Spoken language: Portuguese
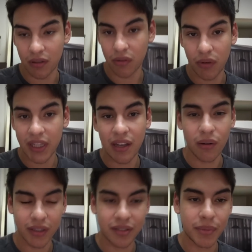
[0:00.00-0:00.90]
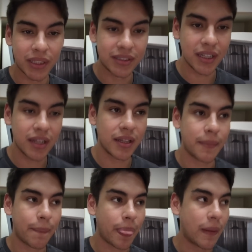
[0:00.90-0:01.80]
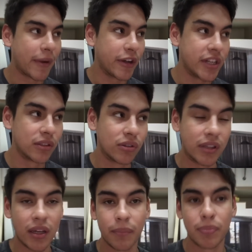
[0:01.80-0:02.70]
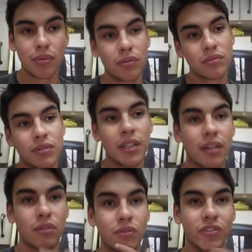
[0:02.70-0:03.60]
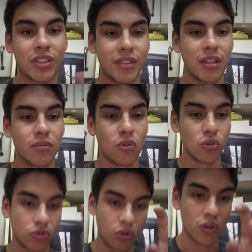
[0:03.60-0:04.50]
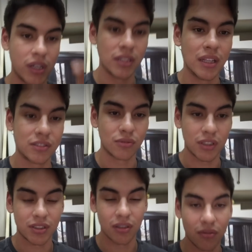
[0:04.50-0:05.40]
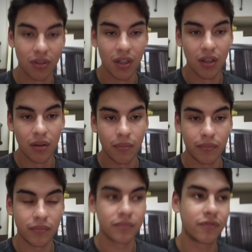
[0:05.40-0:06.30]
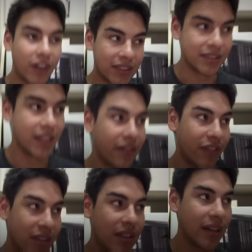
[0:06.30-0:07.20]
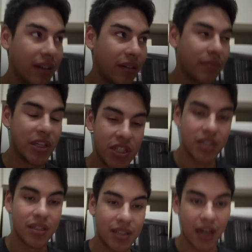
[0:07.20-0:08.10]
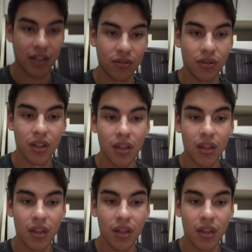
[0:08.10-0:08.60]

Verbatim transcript: O ideal é se manter na maioria do tempo, né? Quando você tem um controle da situação, fazer, fazer é, medir certo.